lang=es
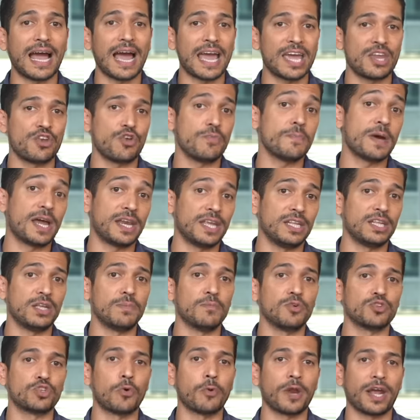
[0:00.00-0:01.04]
aéreo y
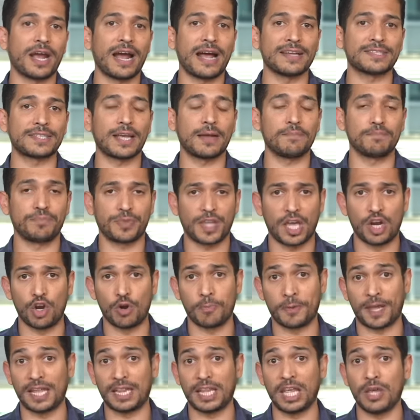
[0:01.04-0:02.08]
marítimo sobre Gaza. El
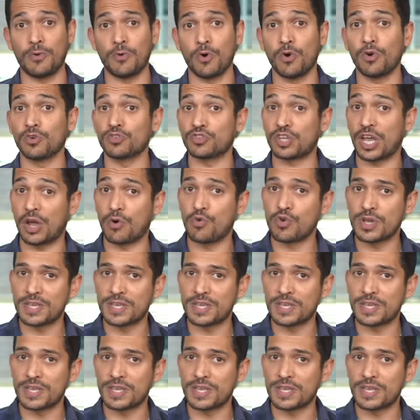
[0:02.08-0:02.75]
objetivo, según